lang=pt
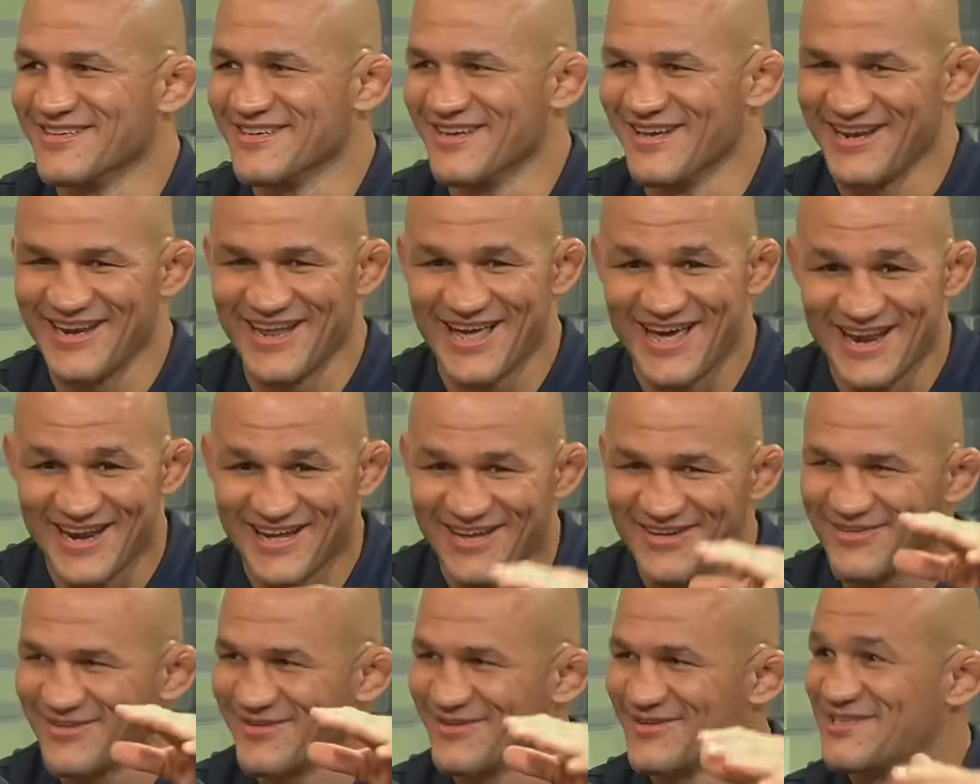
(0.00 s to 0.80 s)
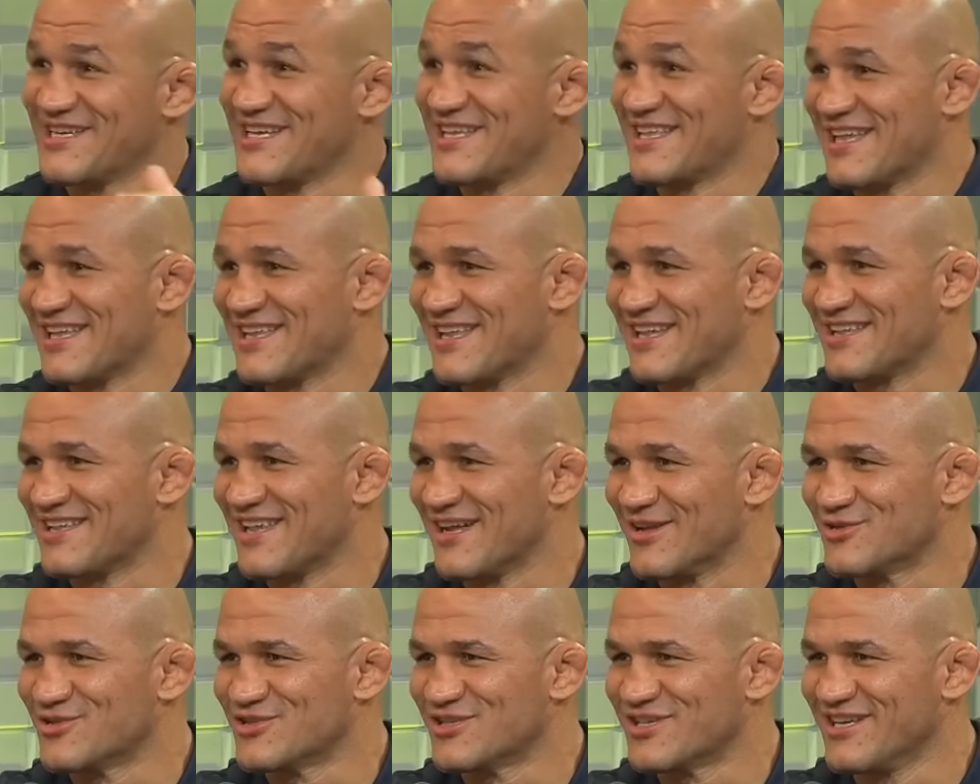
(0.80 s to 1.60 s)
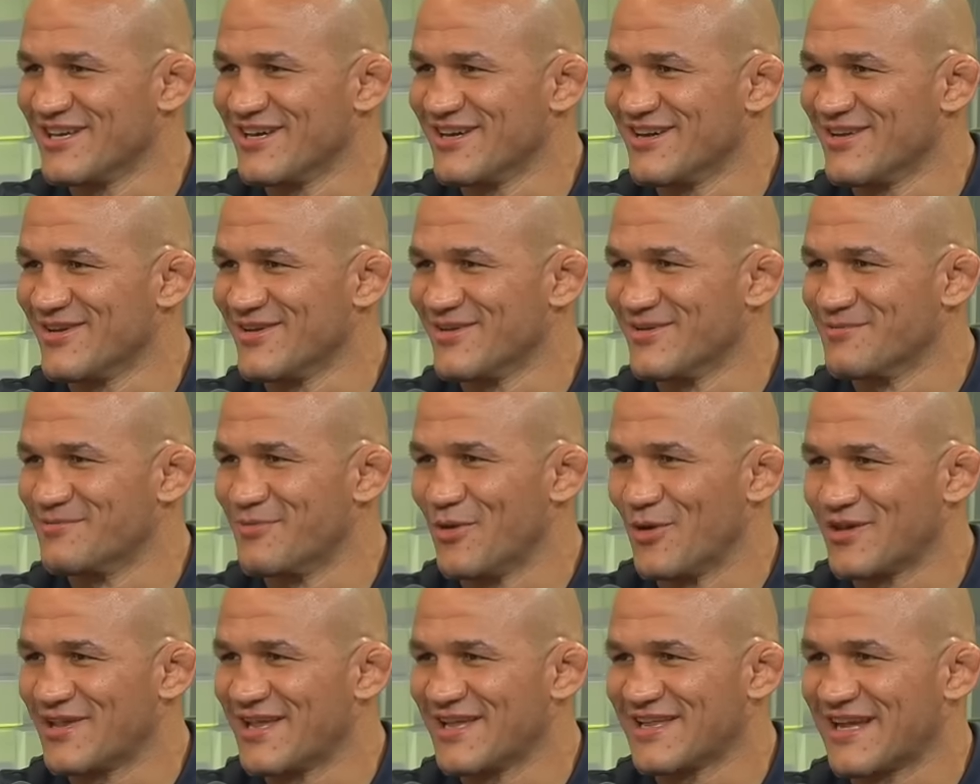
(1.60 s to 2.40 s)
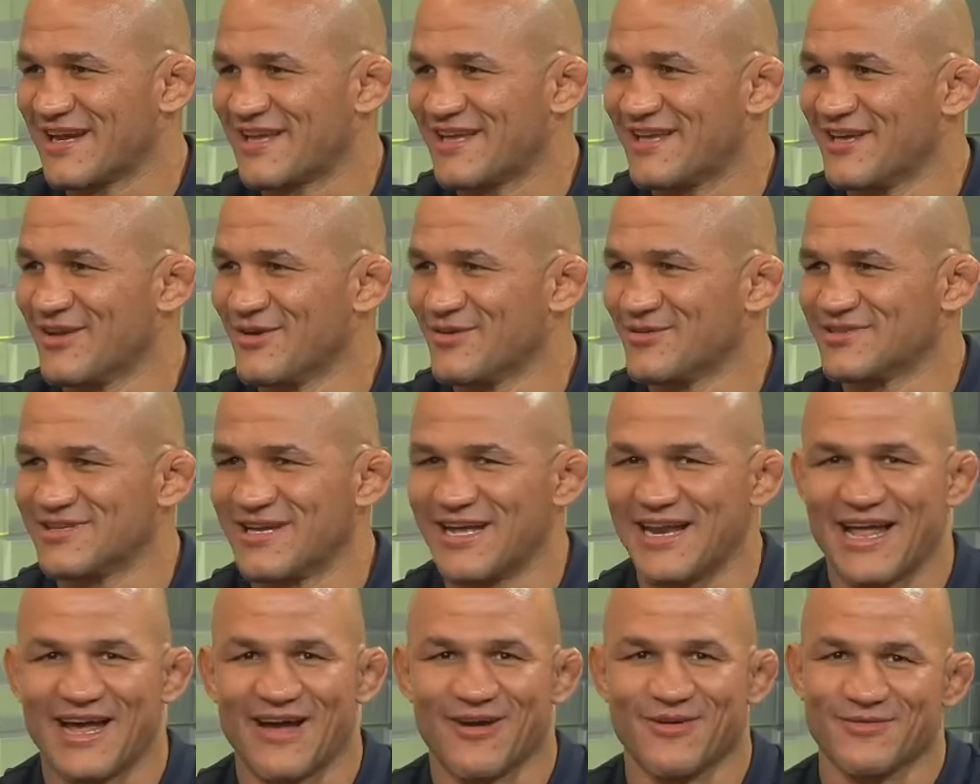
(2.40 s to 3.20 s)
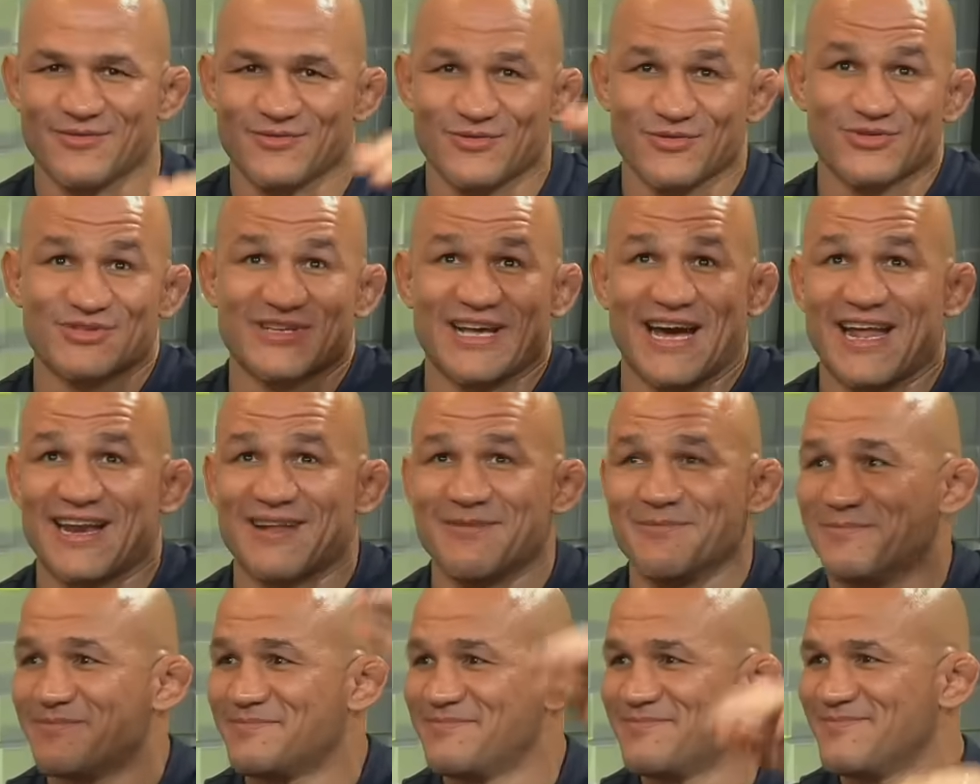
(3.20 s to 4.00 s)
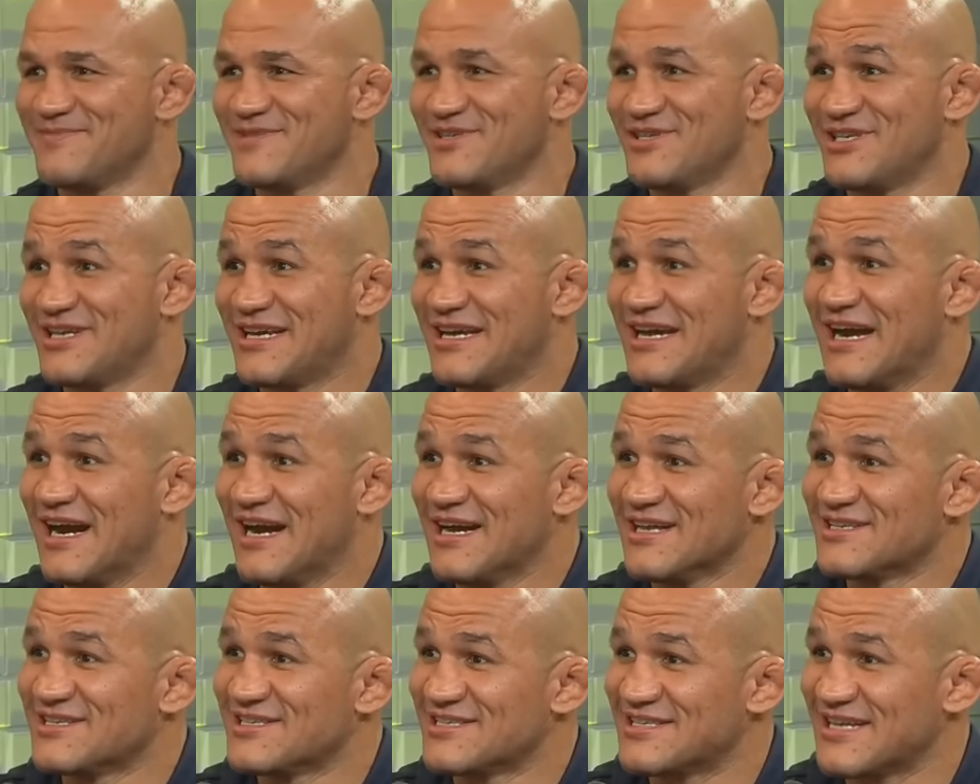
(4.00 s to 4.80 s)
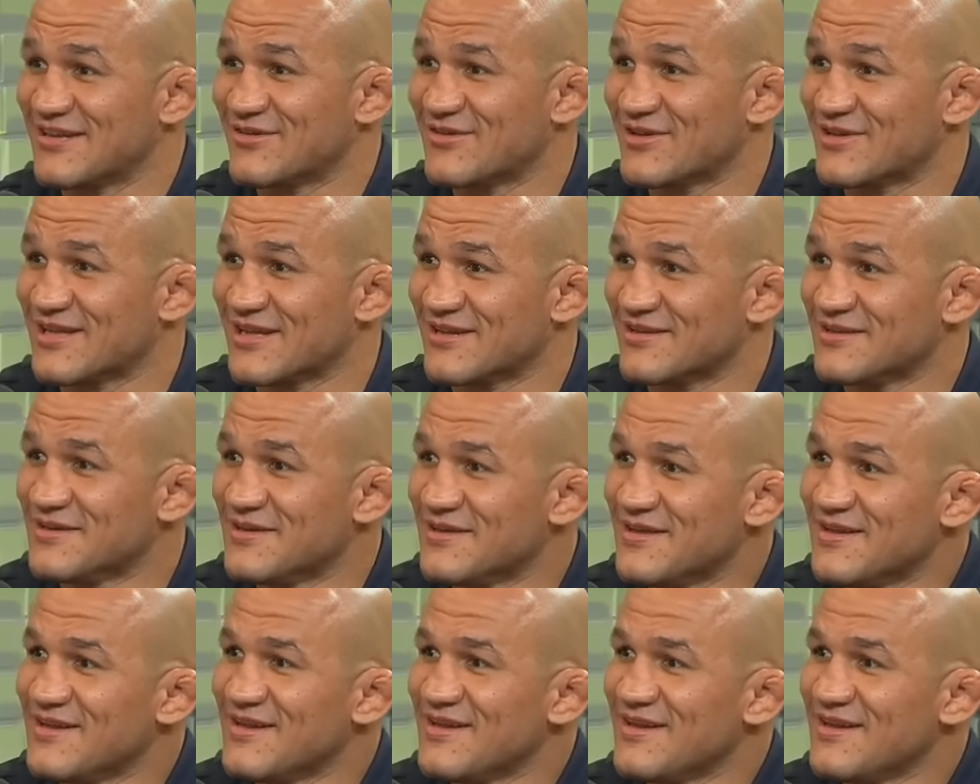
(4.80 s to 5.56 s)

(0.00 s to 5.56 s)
ele era 70 e tantos quilos, é. 80 quilos, sei lá, os caras é. gigantes. Naquela época era irada,